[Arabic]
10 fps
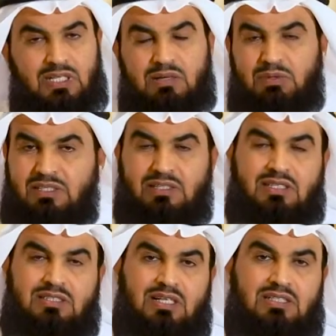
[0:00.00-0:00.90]
لا ما
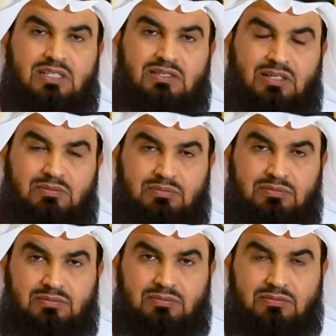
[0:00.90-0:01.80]
تحتاج إلى شيء صعب
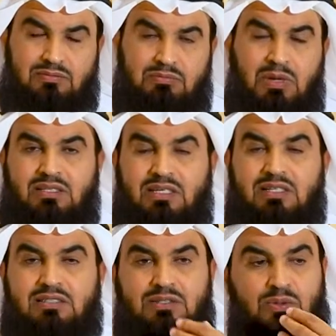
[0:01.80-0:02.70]
ما
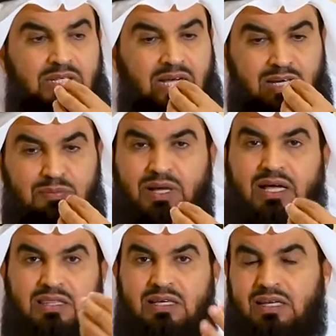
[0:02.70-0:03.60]
تحتاج تقول يا رب
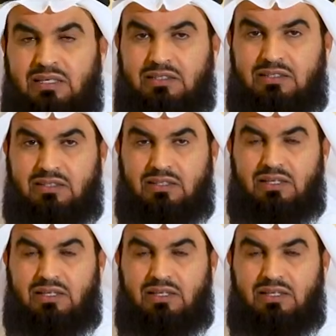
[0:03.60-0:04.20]
هذه لك